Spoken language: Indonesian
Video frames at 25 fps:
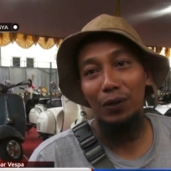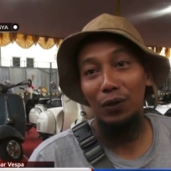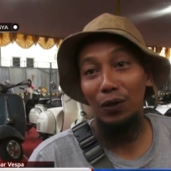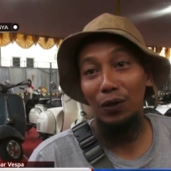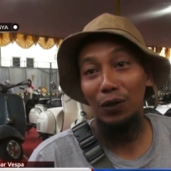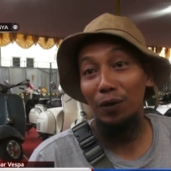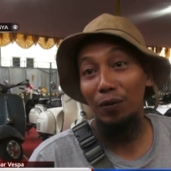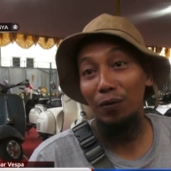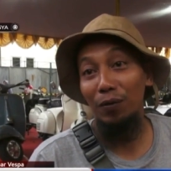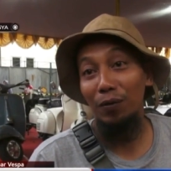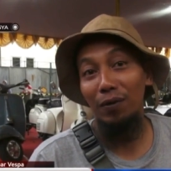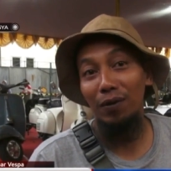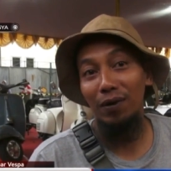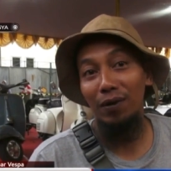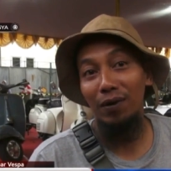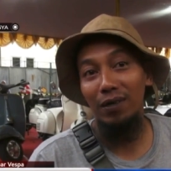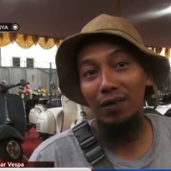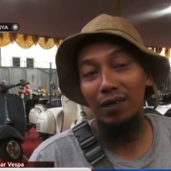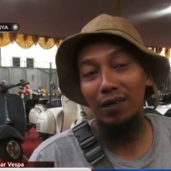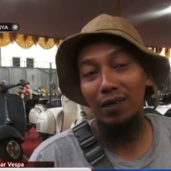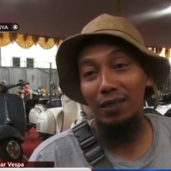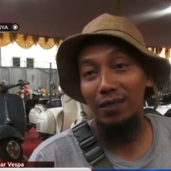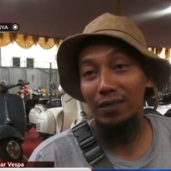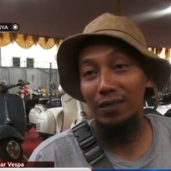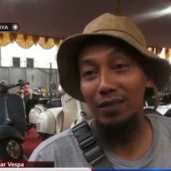Motor
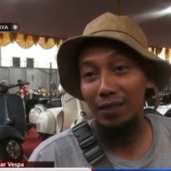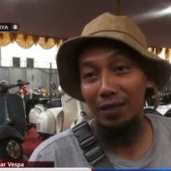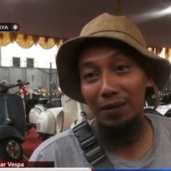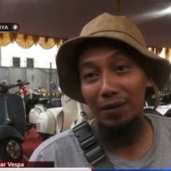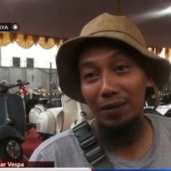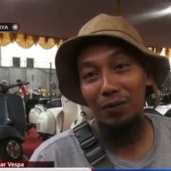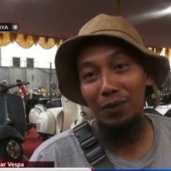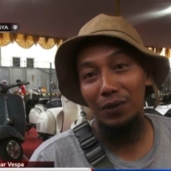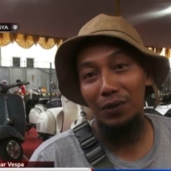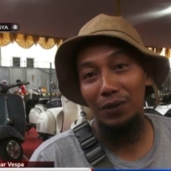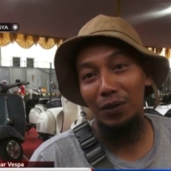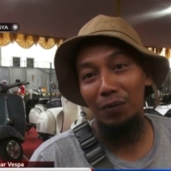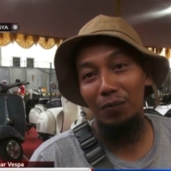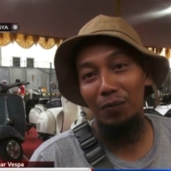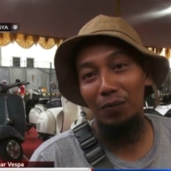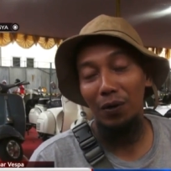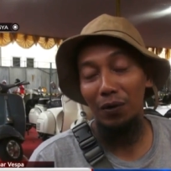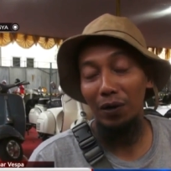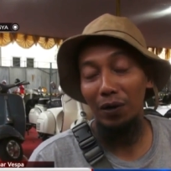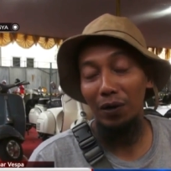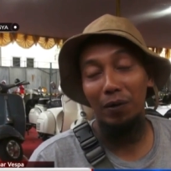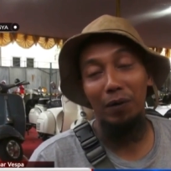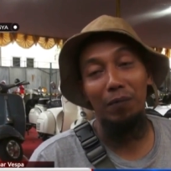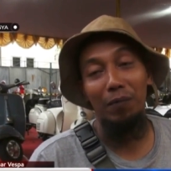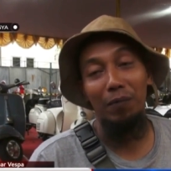kencang, motor
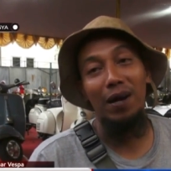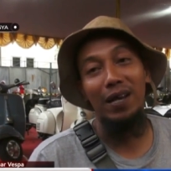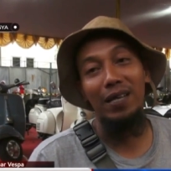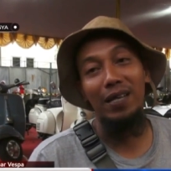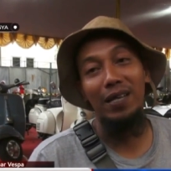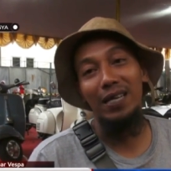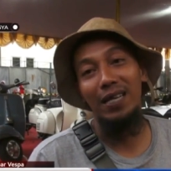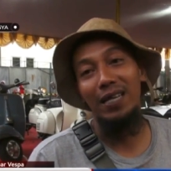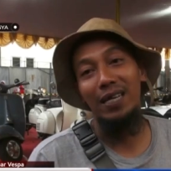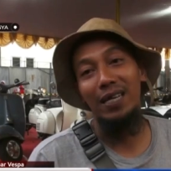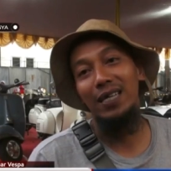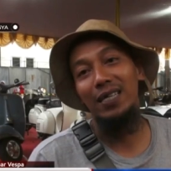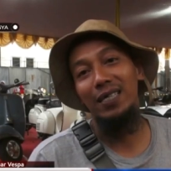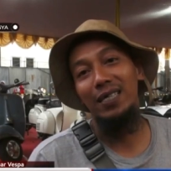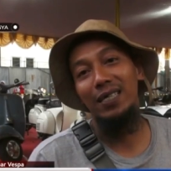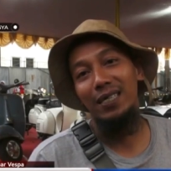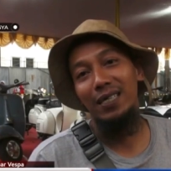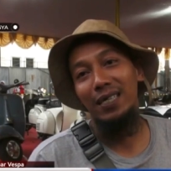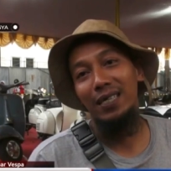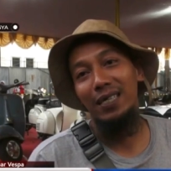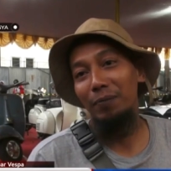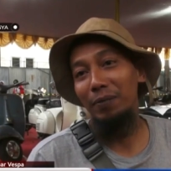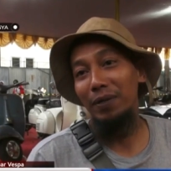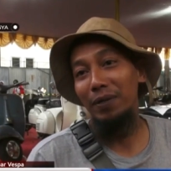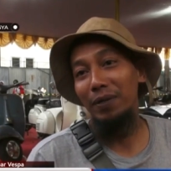baru emang banyak.
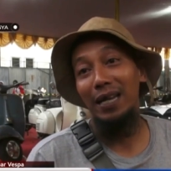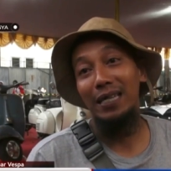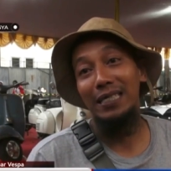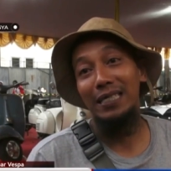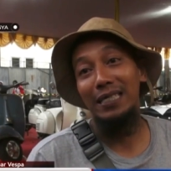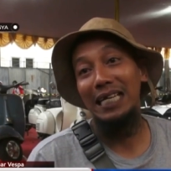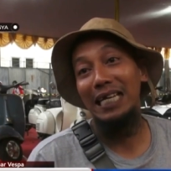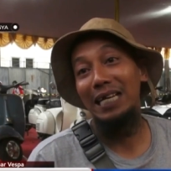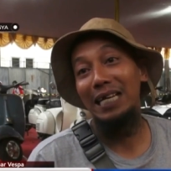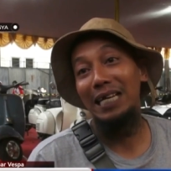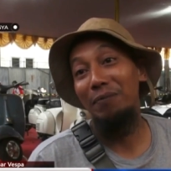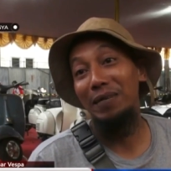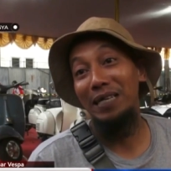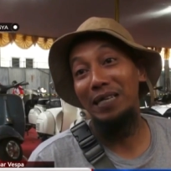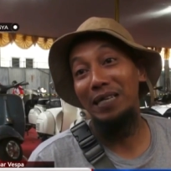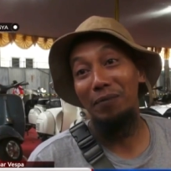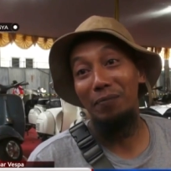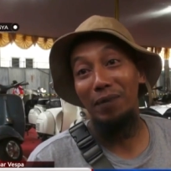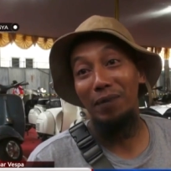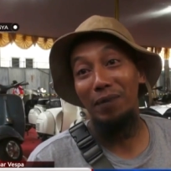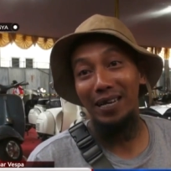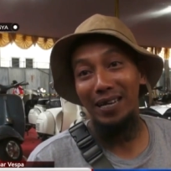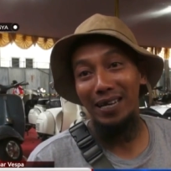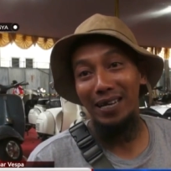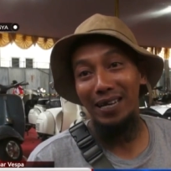Tapi rasa yang
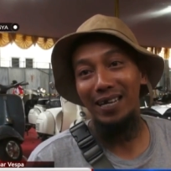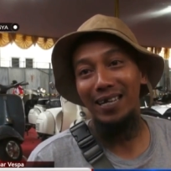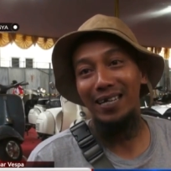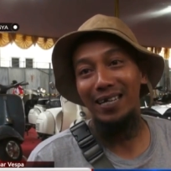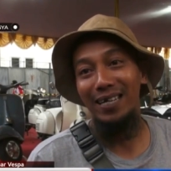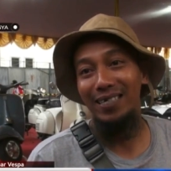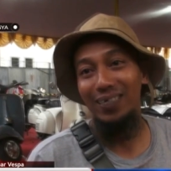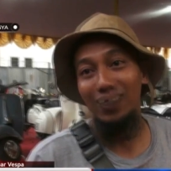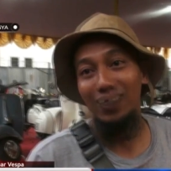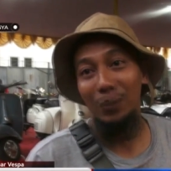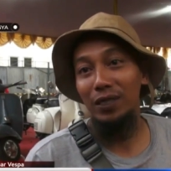bikin beda.